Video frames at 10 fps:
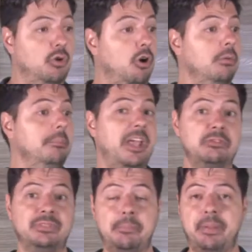ou
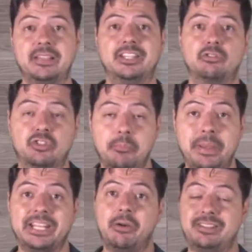mesmo na persecução
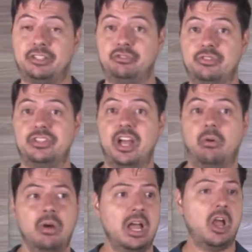penal
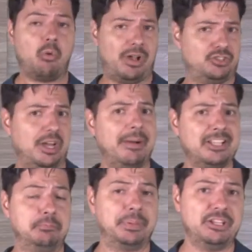extrajudicial, com as
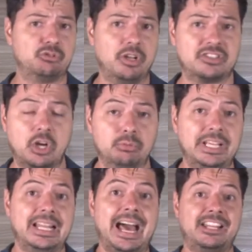chamadas prisões
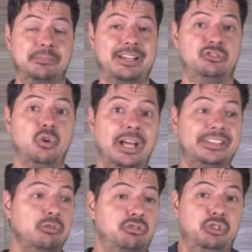cautelares. Mas
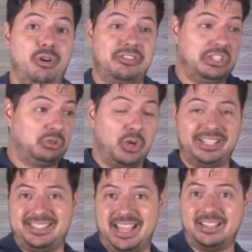notem os senhores que
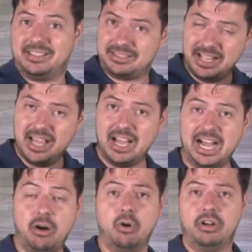todas essas
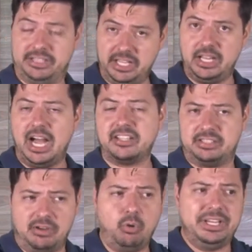
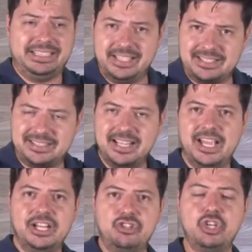são auridas
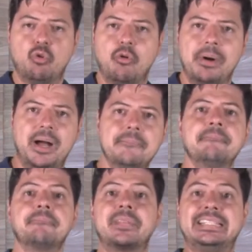de uma
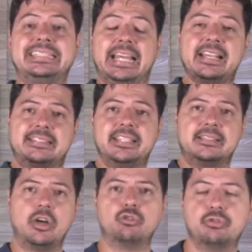
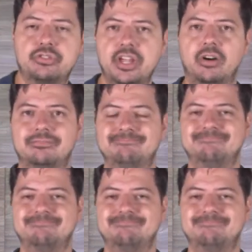decisão judicial.